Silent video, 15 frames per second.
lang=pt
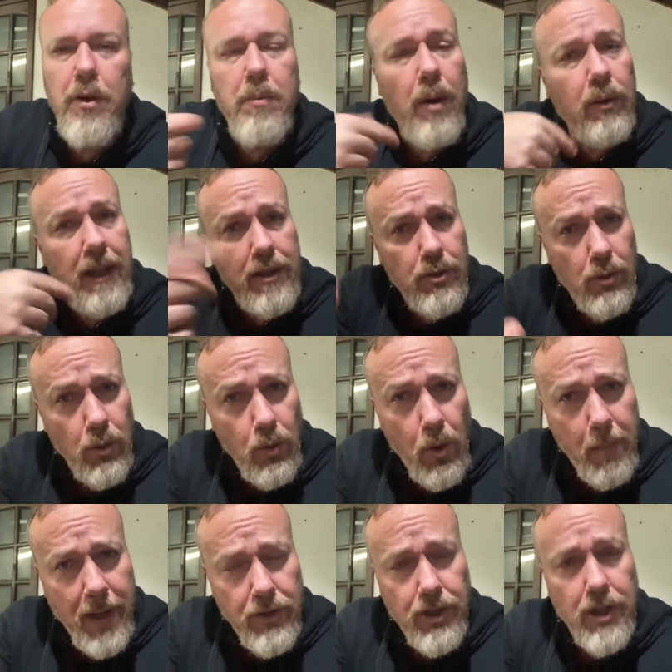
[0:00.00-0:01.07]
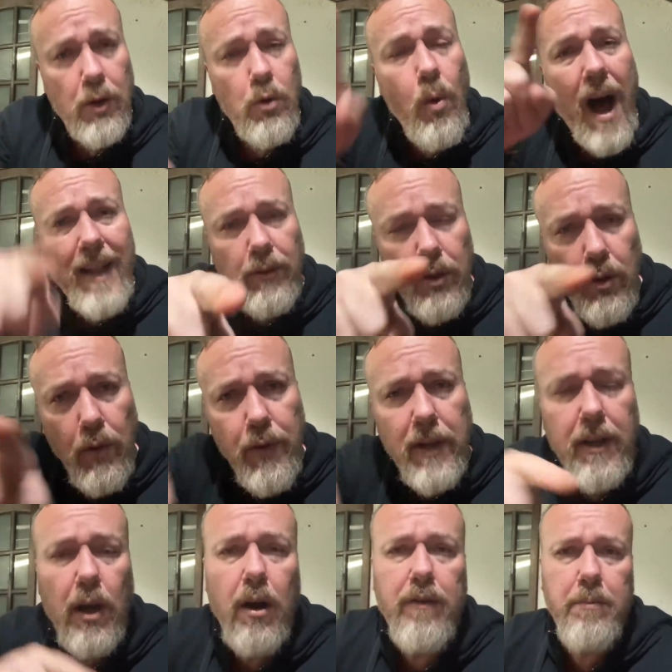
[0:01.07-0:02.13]
o Baldasso colocou para ti. R$
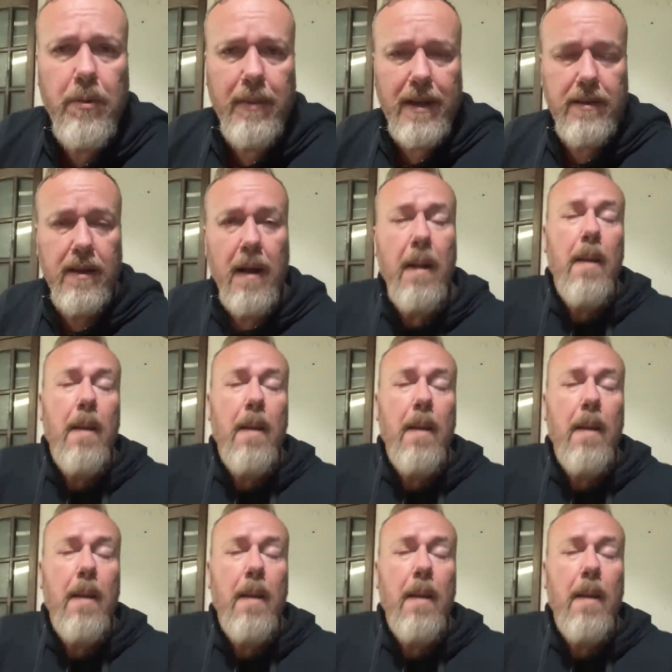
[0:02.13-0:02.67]
4,99 por mês.